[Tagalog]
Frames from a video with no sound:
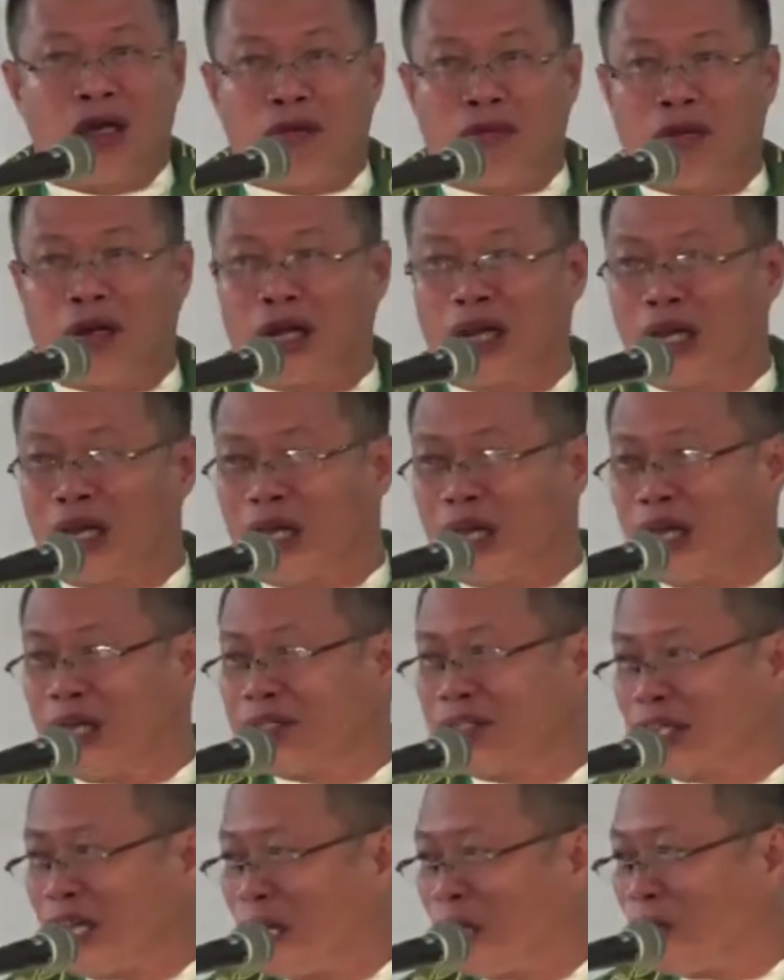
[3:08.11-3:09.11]

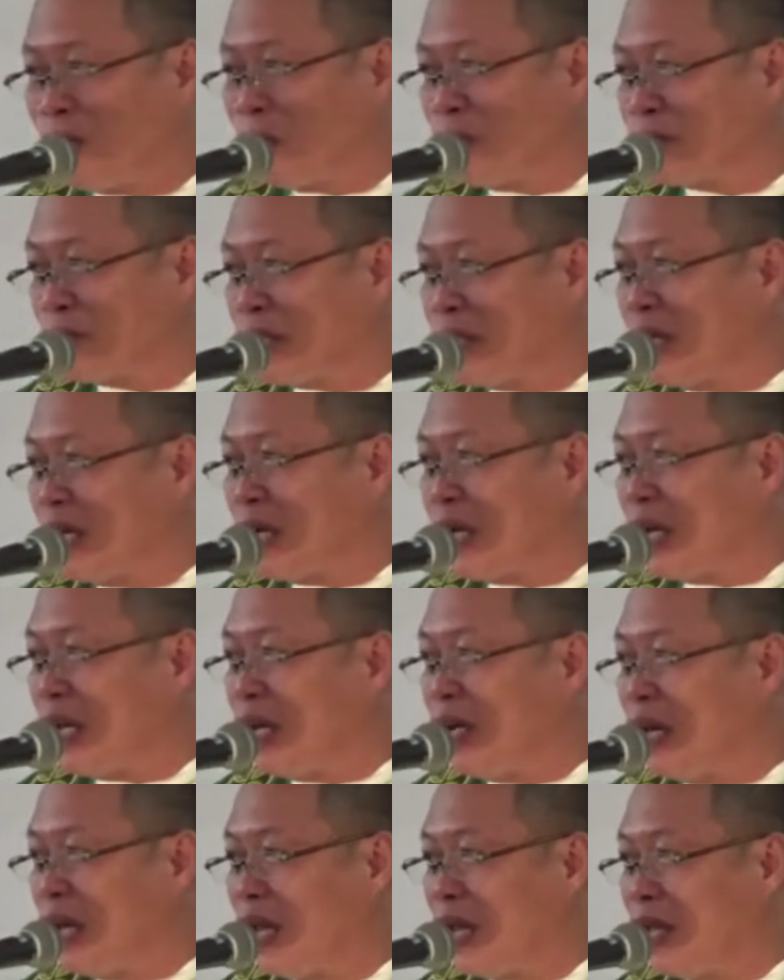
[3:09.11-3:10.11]
mga sakop sa
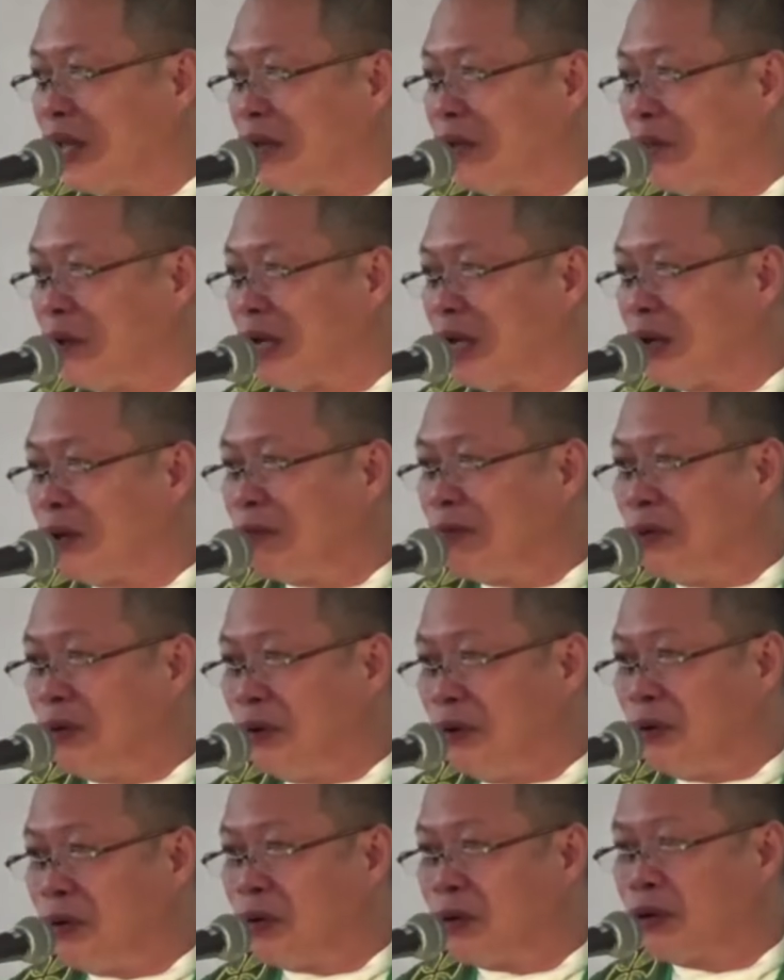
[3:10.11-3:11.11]
nagalain laing mga
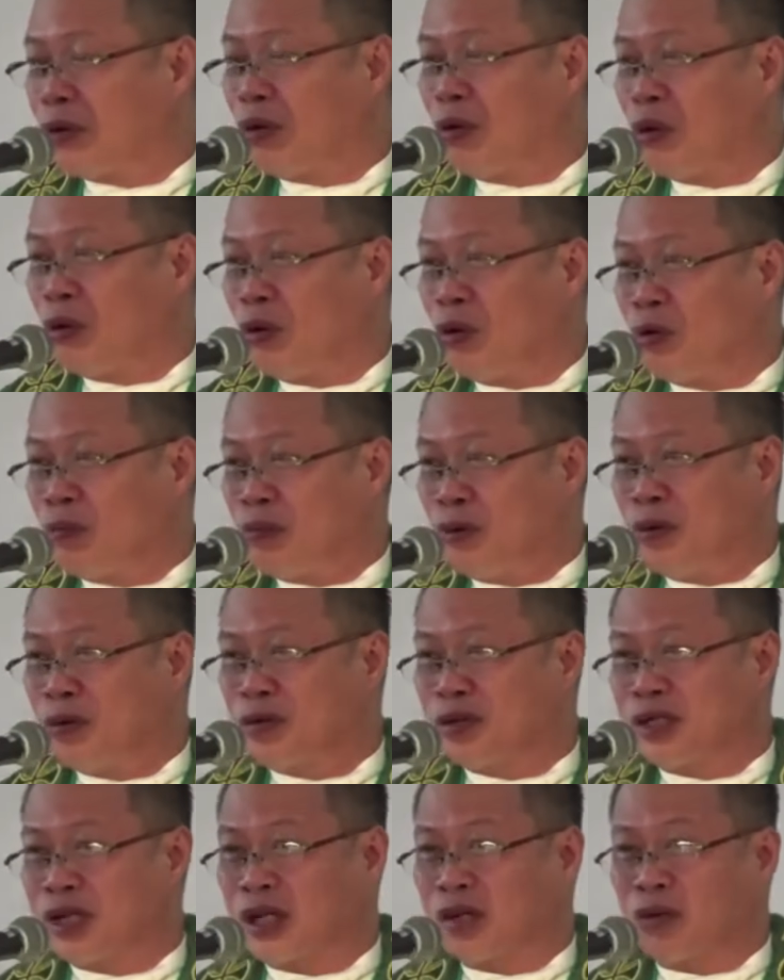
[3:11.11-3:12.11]
pundok ug
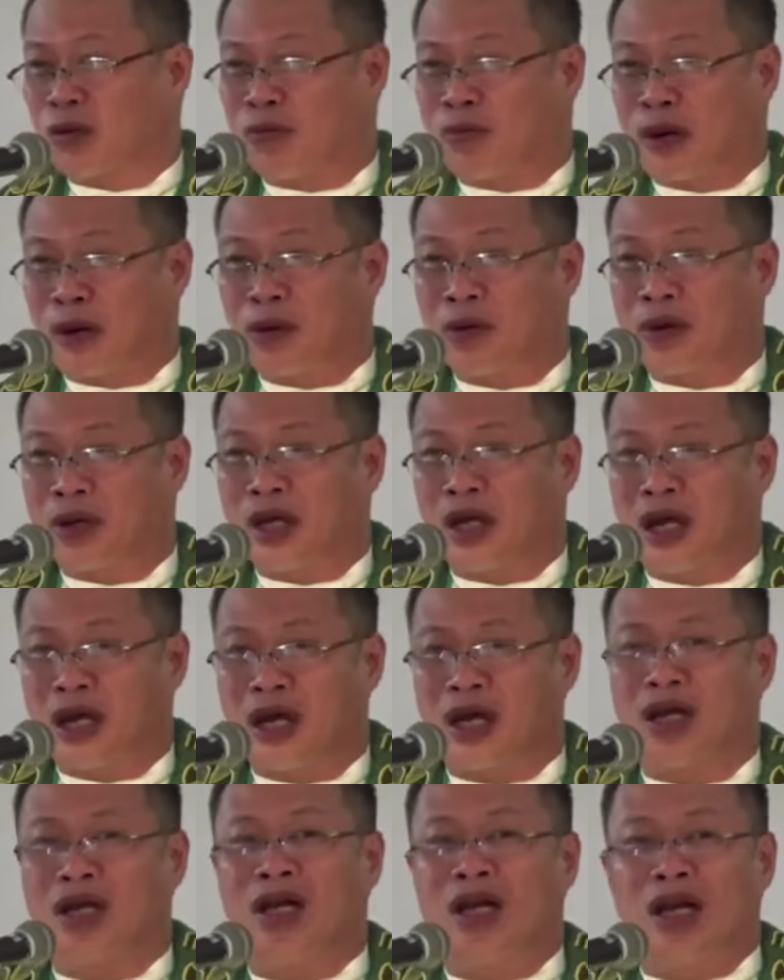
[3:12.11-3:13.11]
hugpong sa atong
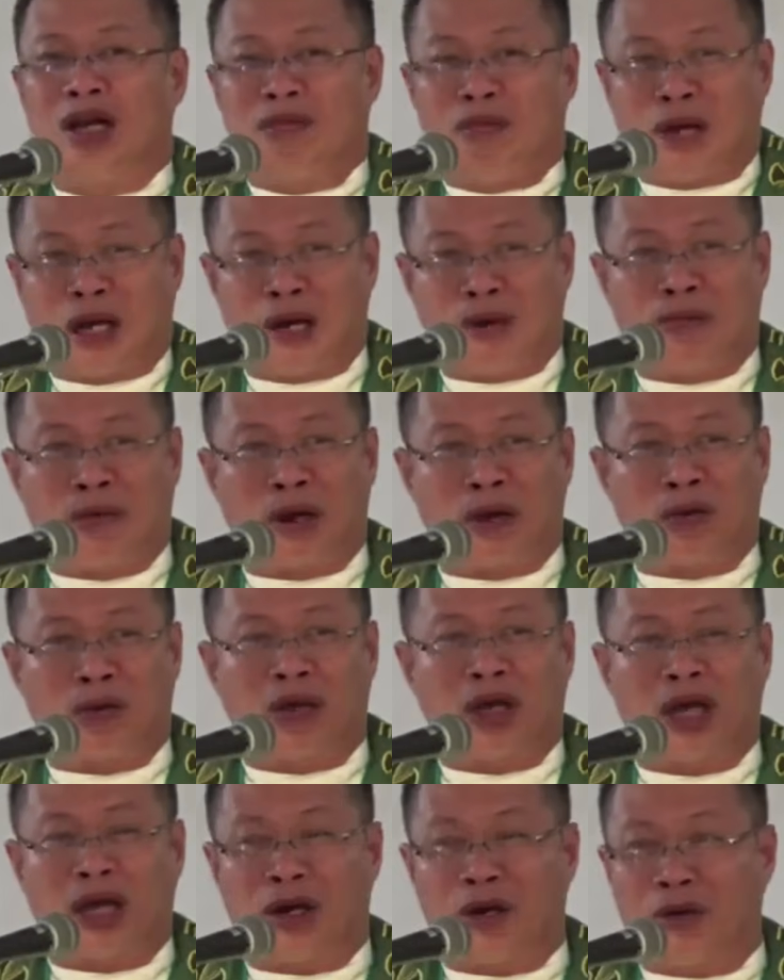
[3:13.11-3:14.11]
parokya mga
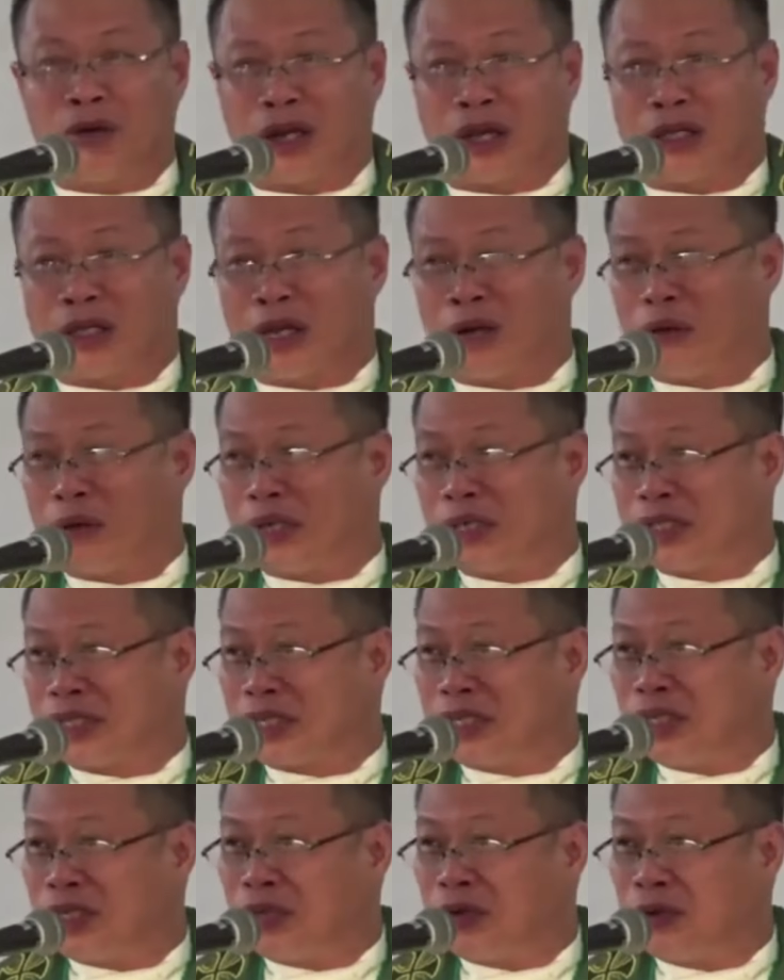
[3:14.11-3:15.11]
parokyano katawhan
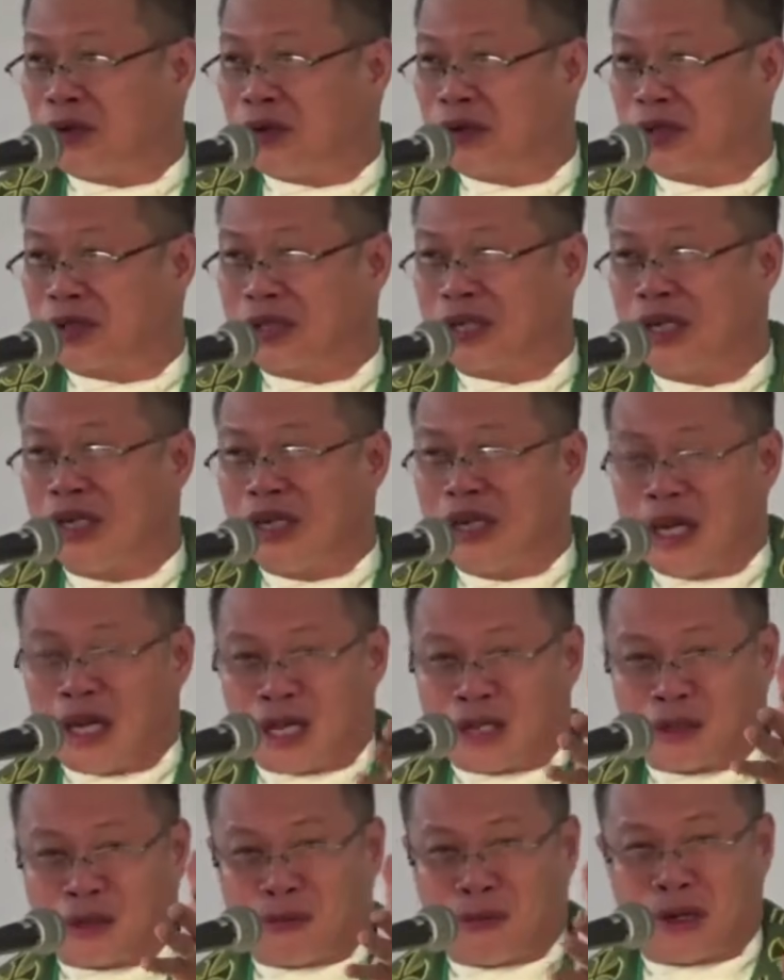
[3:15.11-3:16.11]
sa Dios
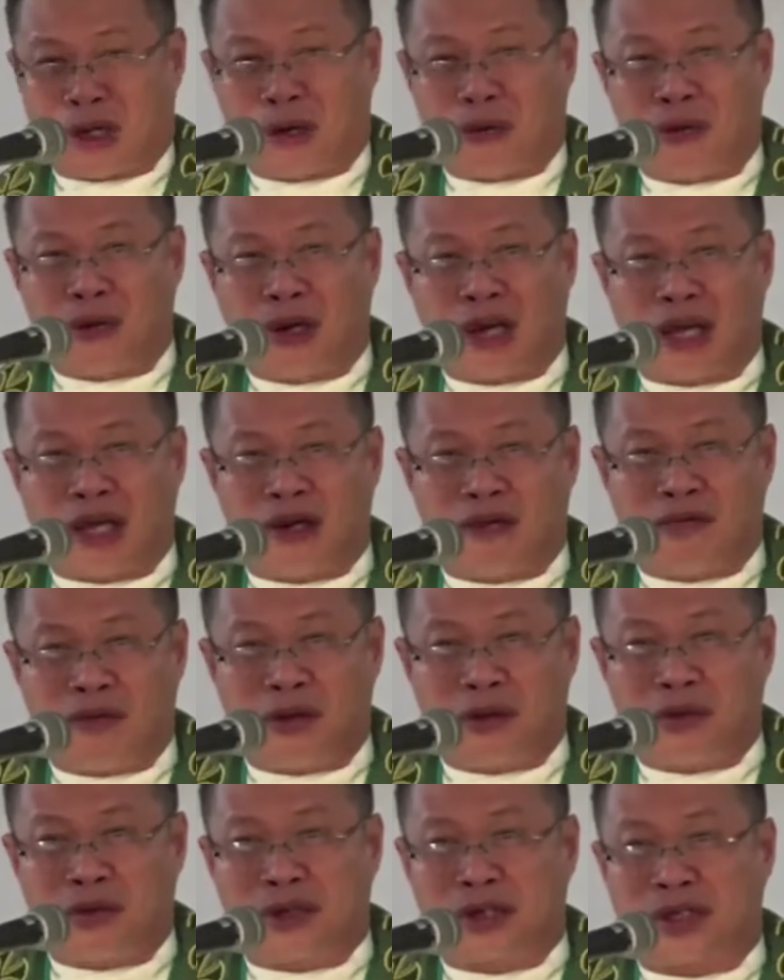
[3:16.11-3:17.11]
ato mga online
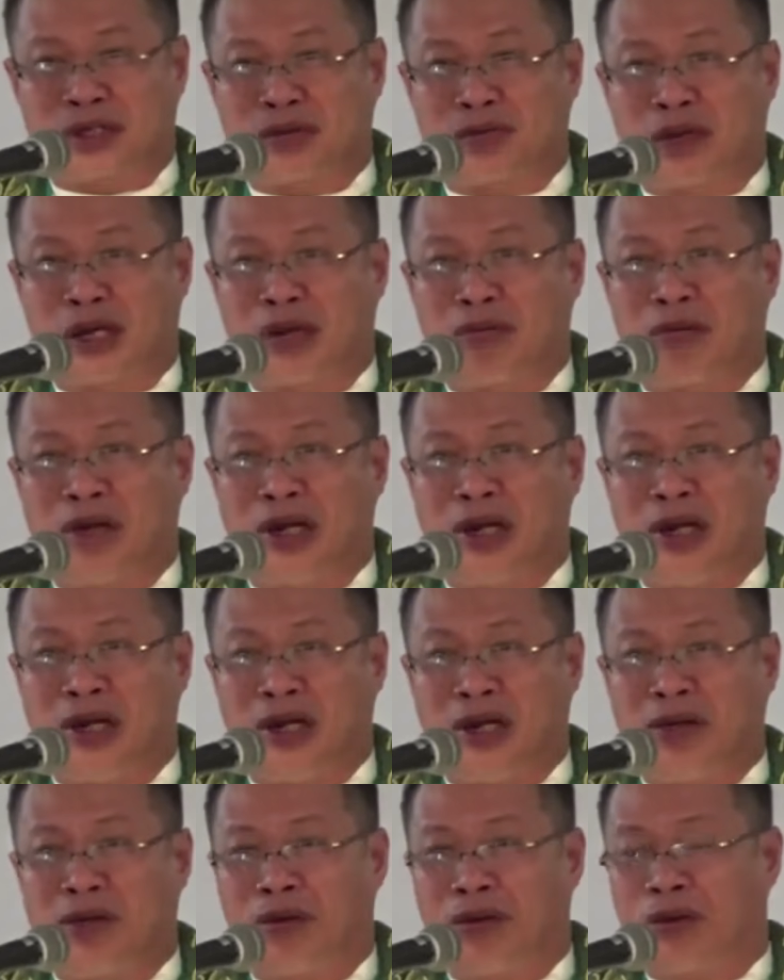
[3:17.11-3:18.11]
viewers mga
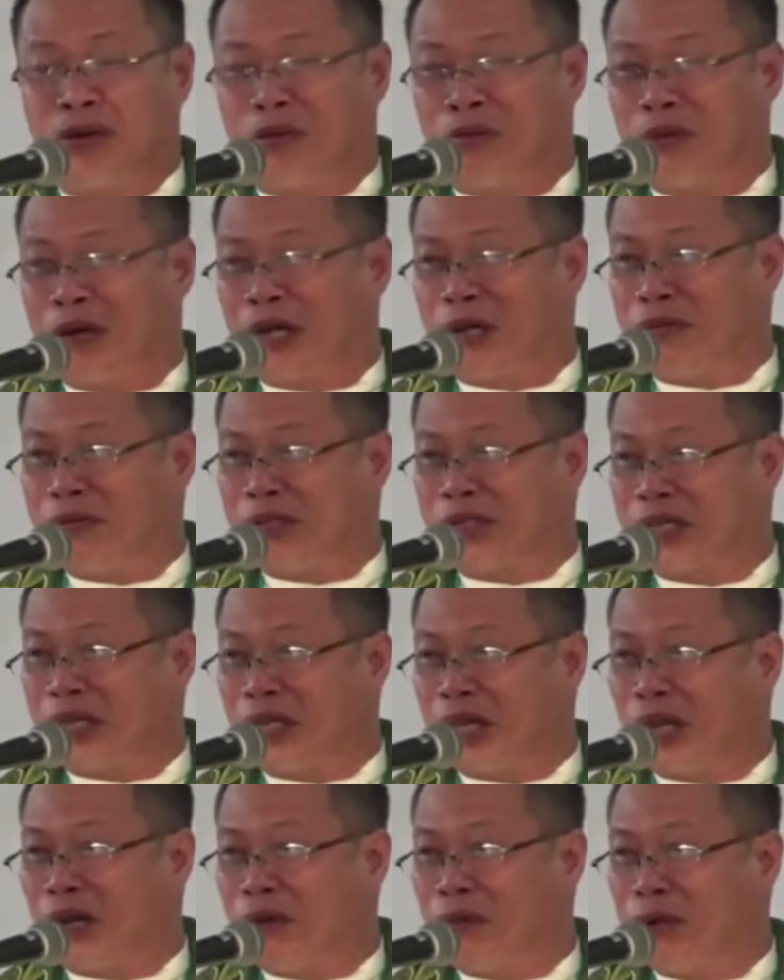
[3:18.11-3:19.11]
balilinhon o mga
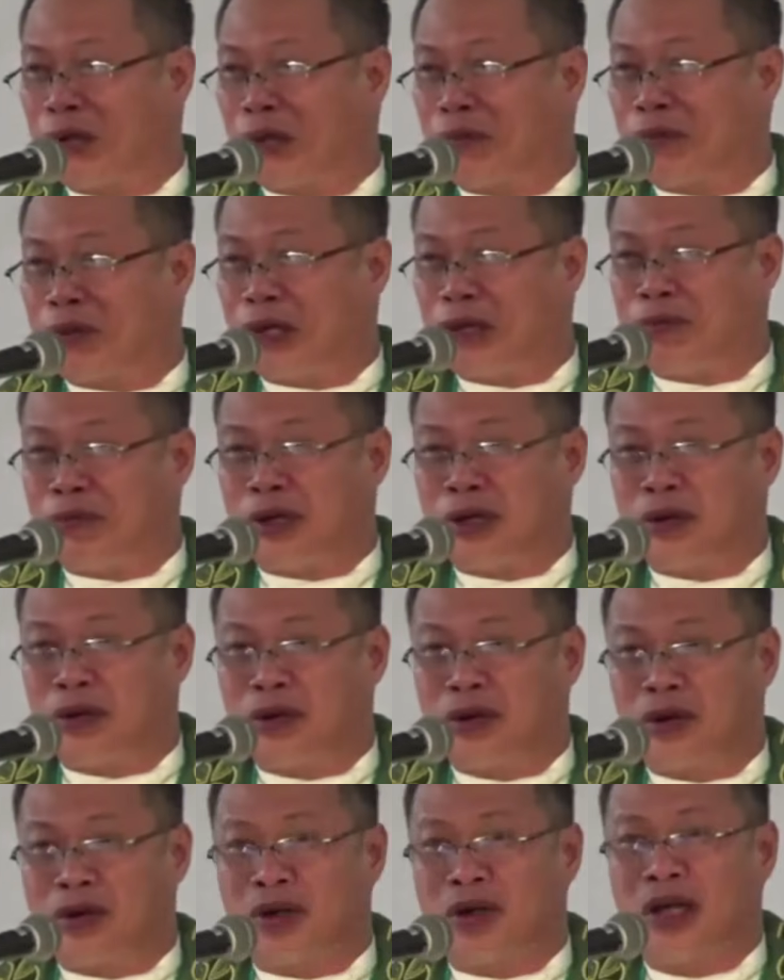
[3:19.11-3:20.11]
Bisaya o mga
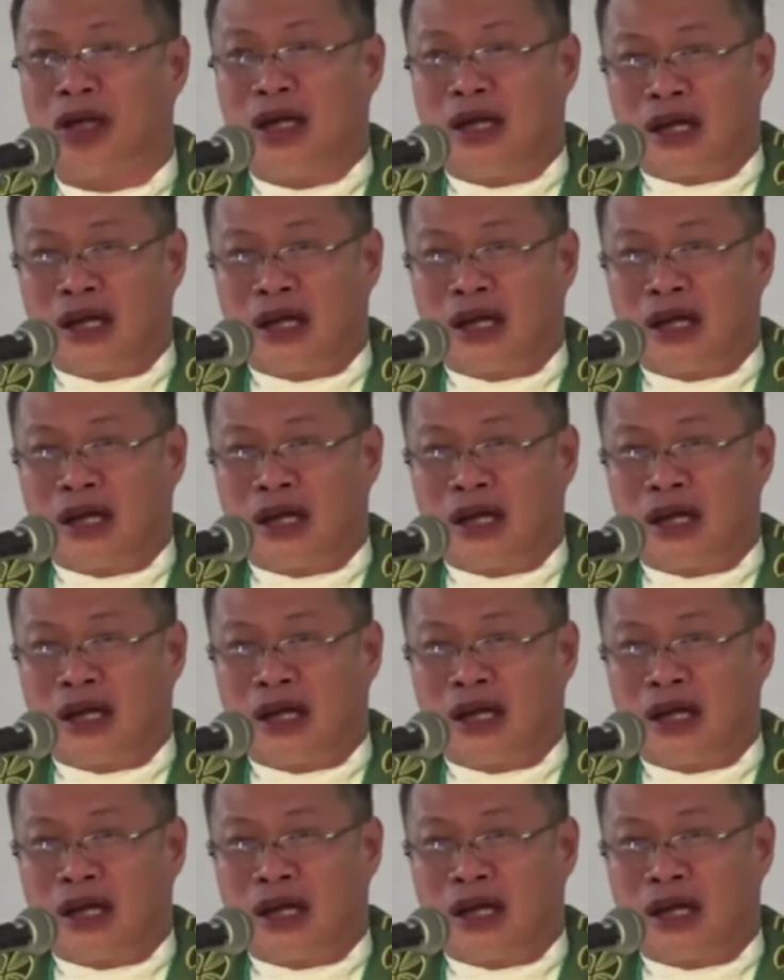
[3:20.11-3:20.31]
Pilipinhon